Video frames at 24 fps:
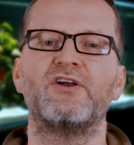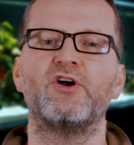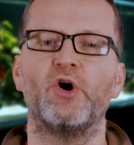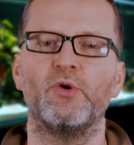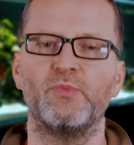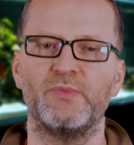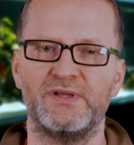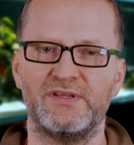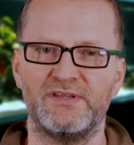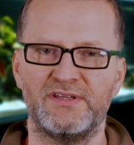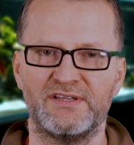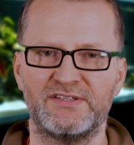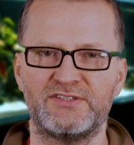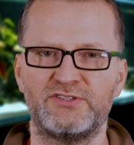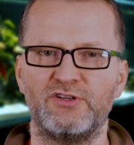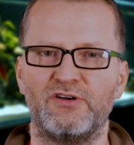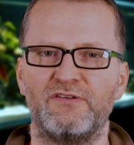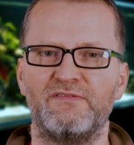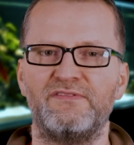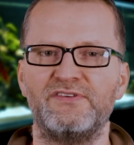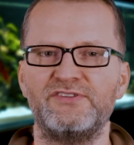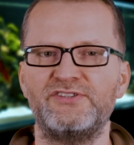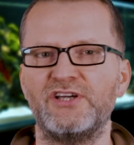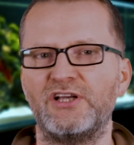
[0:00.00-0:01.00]
komin. Jest to
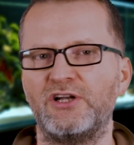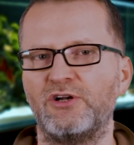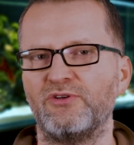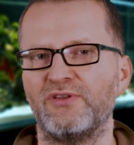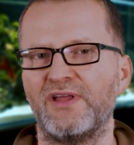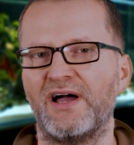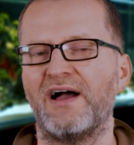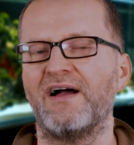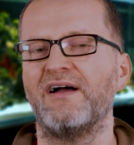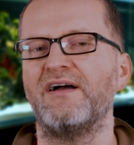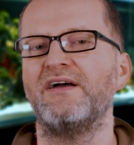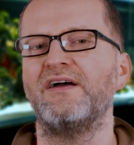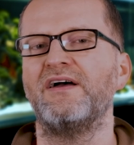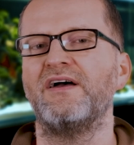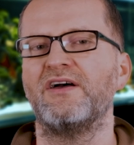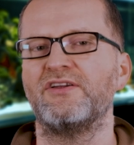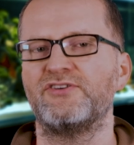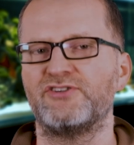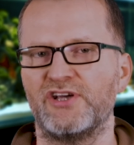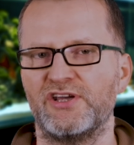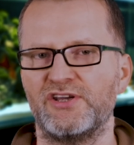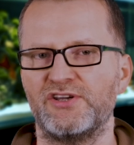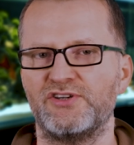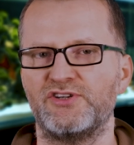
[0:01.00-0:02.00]
wydzielona
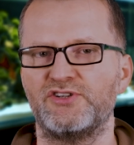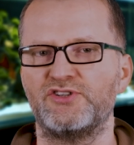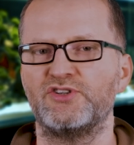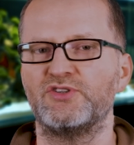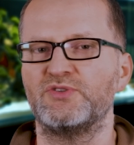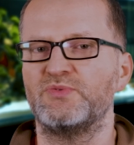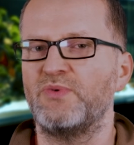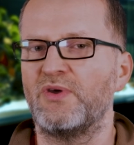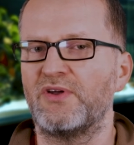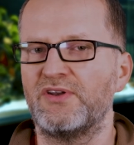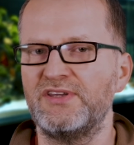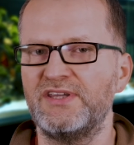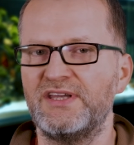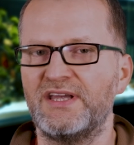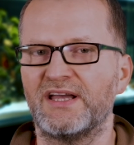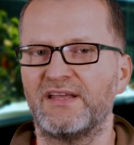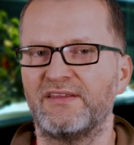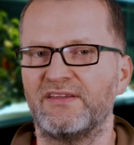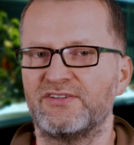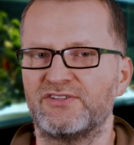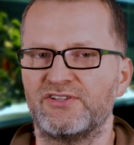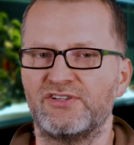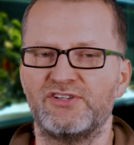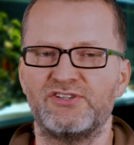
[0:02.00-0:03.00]
część zbiornika,
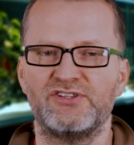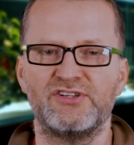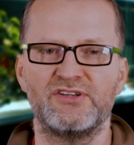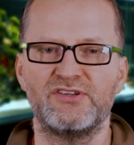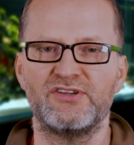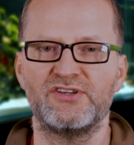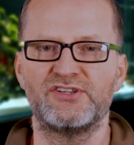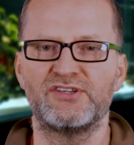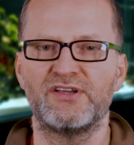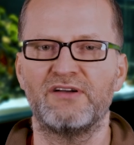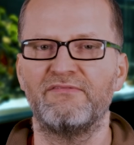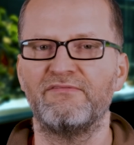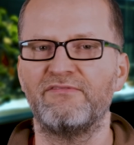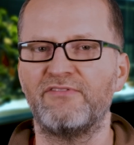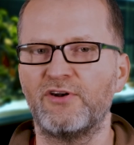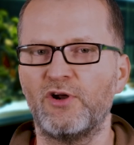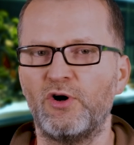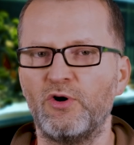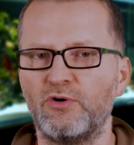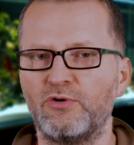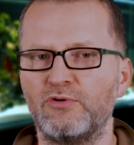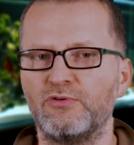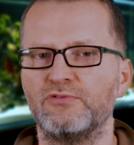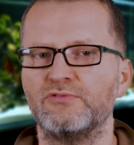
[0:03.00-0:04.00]
najczęściej gdzieś tam w
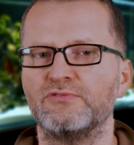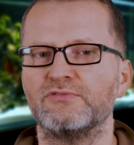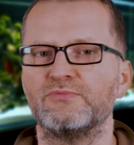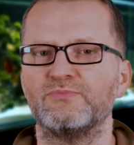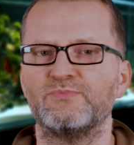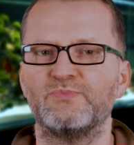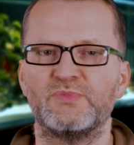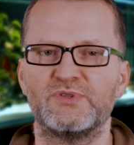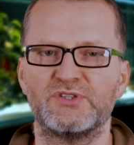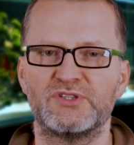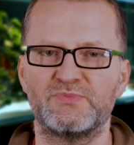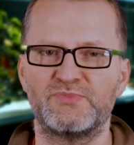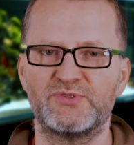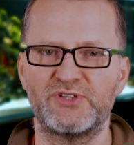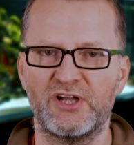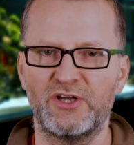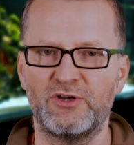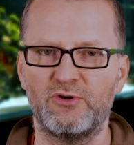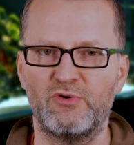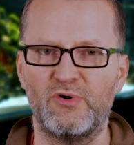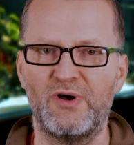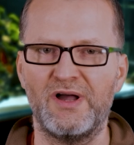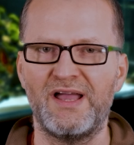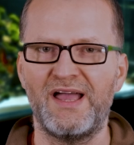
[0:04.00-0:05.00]
rogu, z
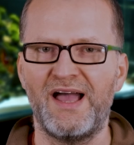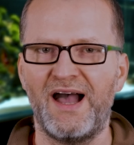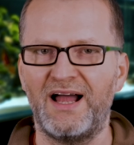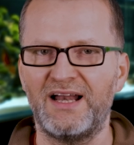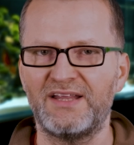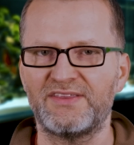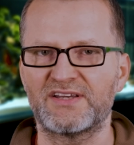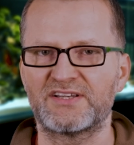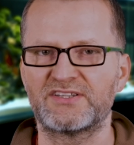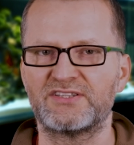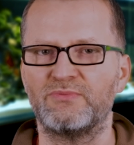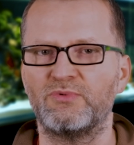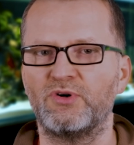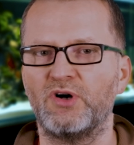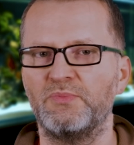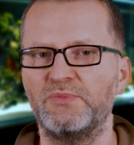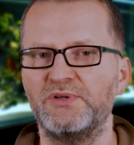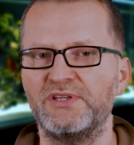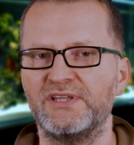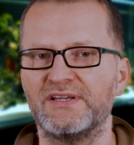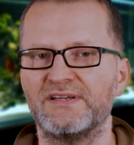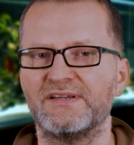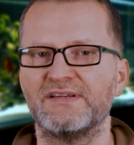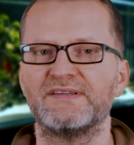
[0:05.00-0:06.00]
brzegu, ale też są
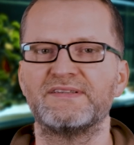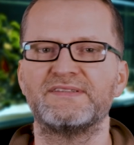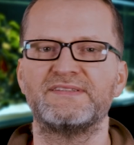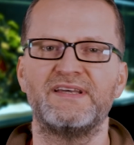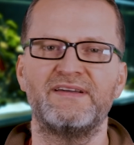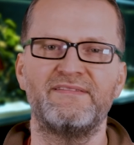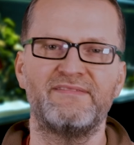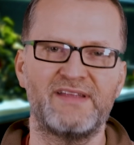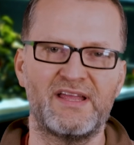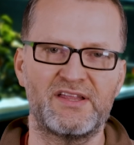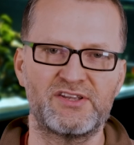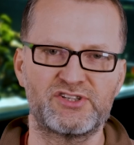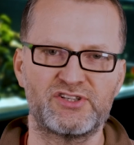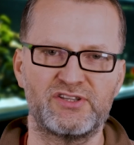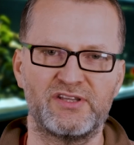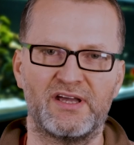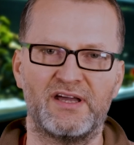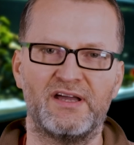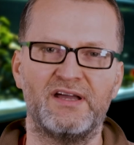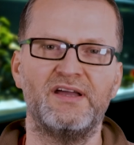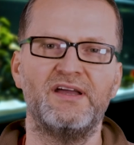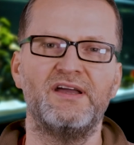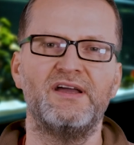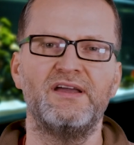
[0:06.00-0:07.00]
kominy zewnętrzne.
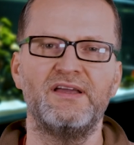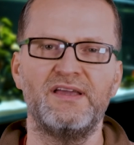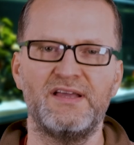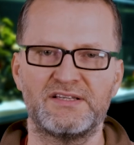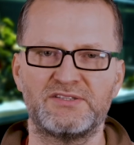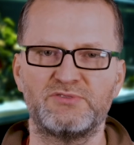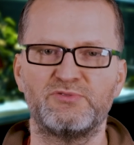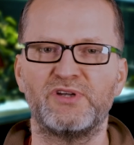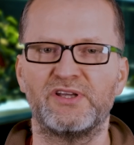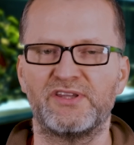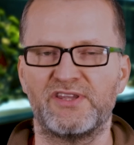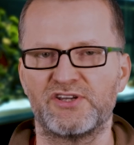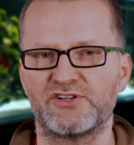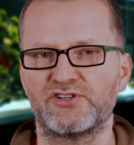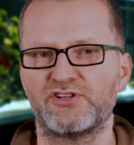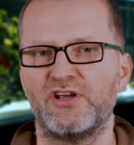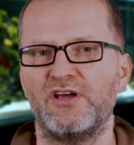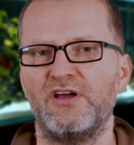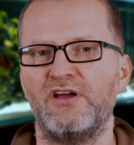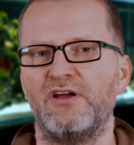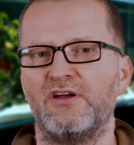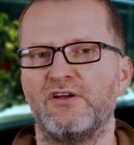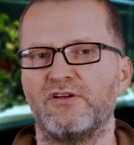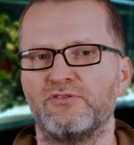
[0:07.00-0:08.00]
Jest tutaj też
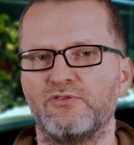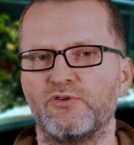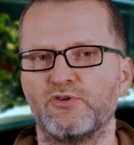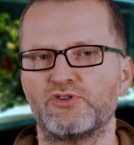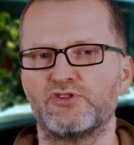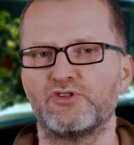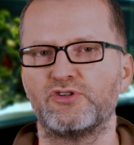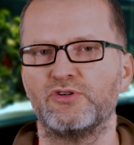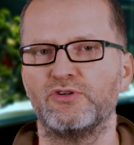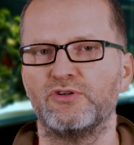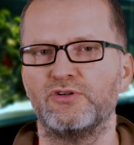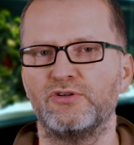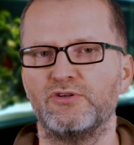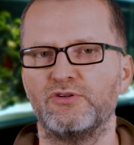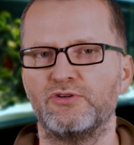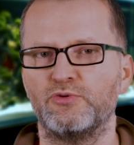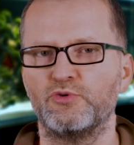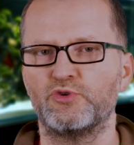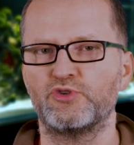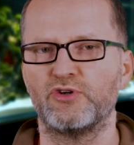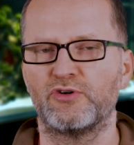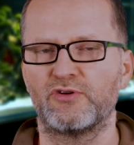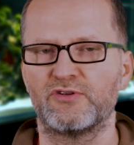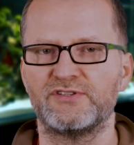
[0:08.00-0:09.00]
dość e,
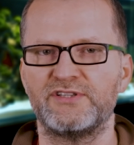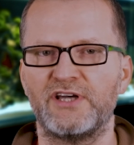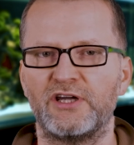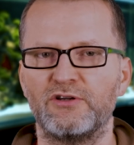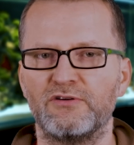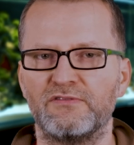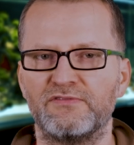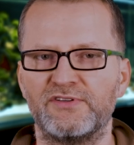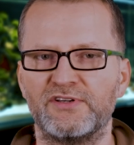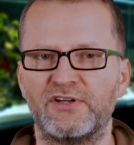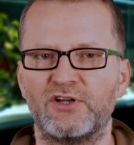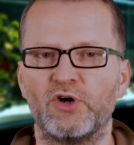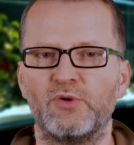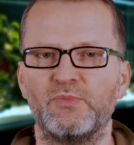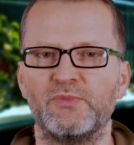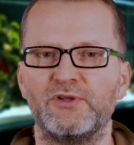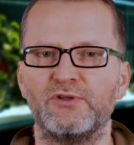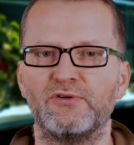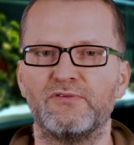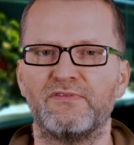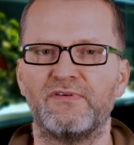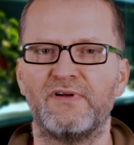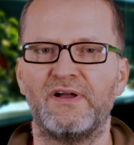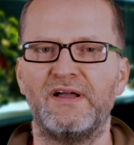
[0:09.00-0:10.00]
dużo rodzajów tych
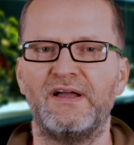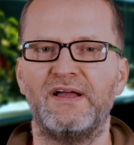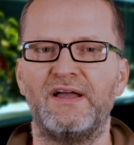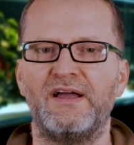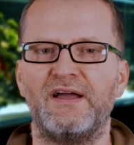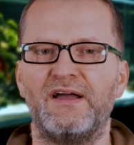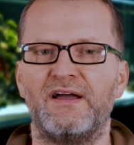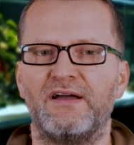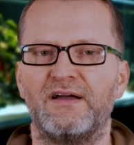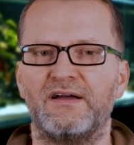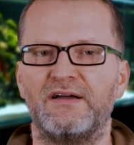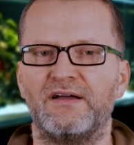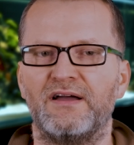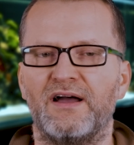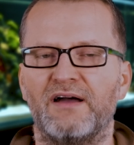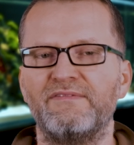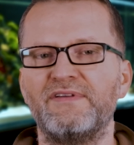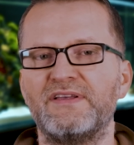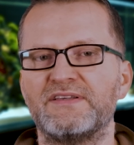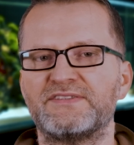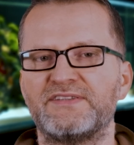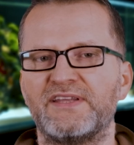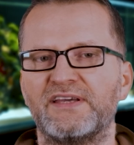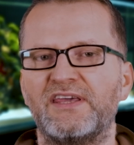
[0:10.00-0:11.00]
kominów. E, a
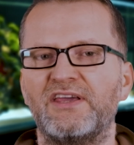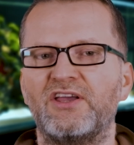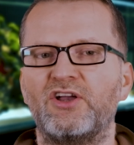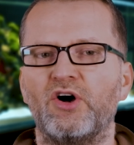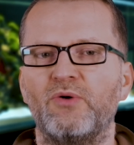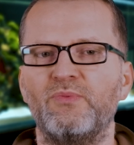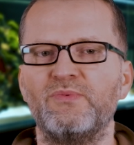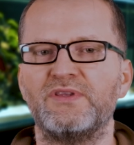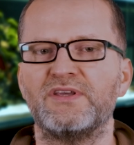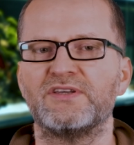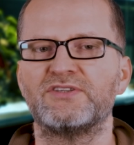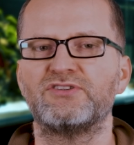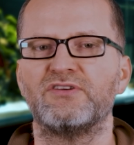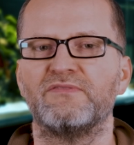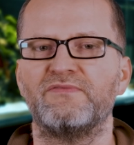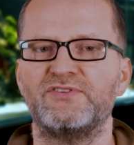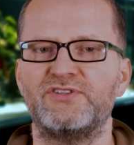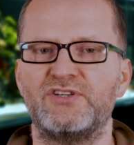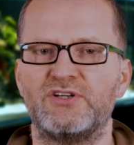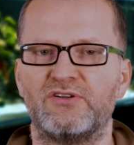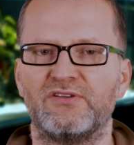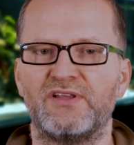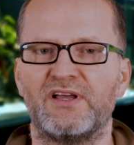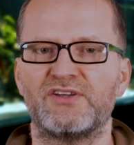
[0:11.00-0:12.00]
więc taki komin jest to
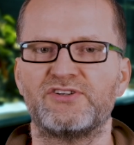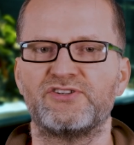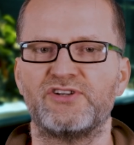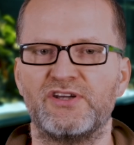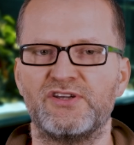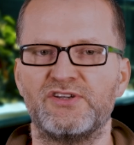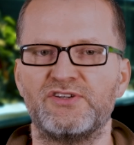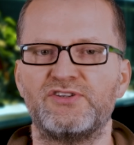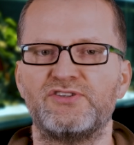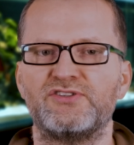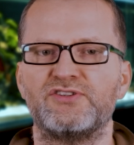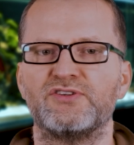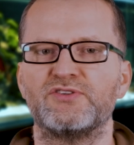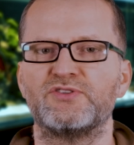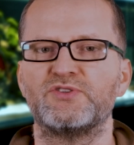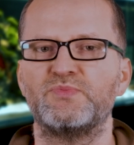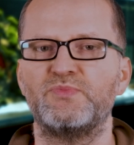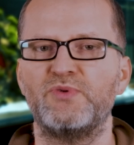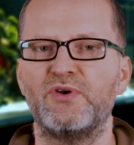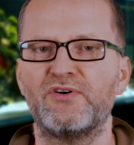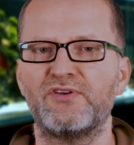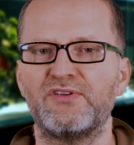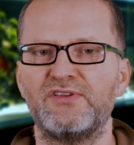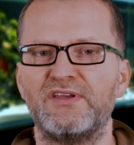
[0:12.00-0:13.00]
wydzielona część
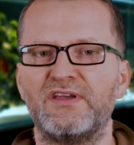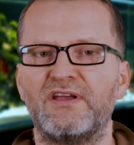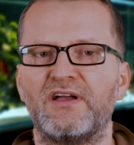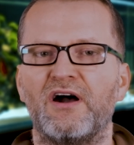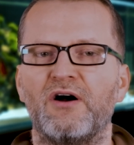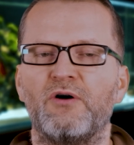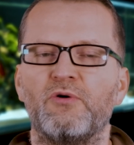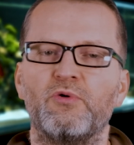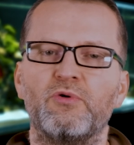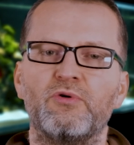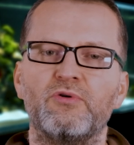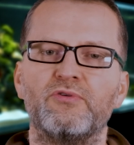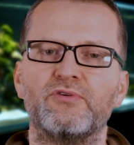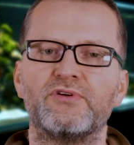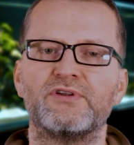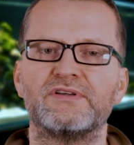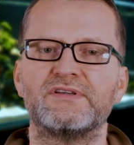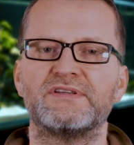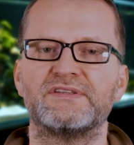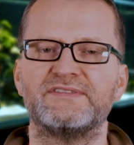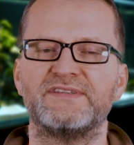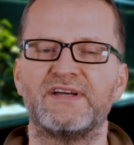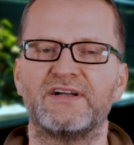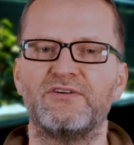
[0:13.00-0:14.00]
zbiornika u góry
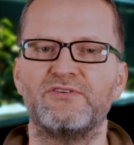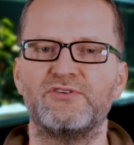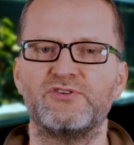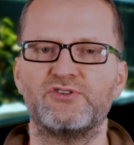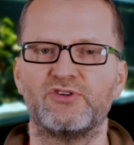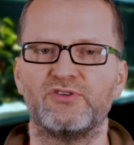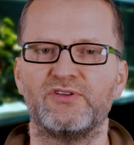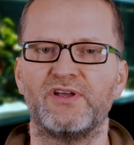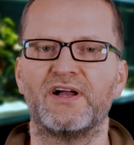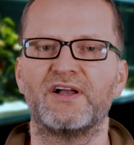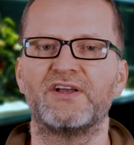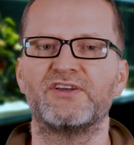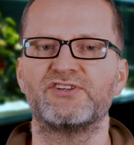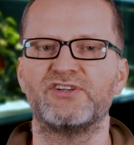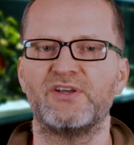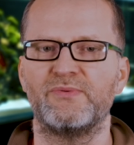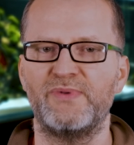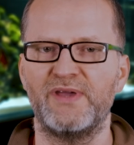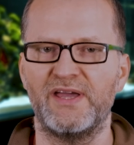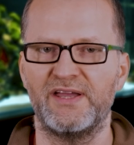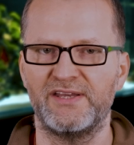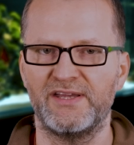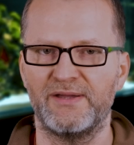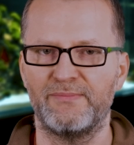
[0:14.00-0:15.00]
zakończona
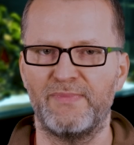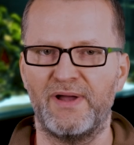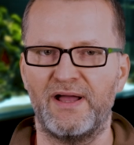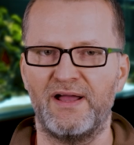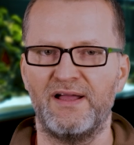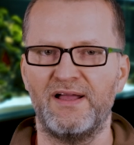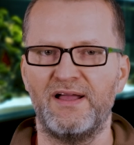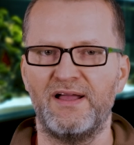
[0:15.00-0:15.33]
grzebieniem.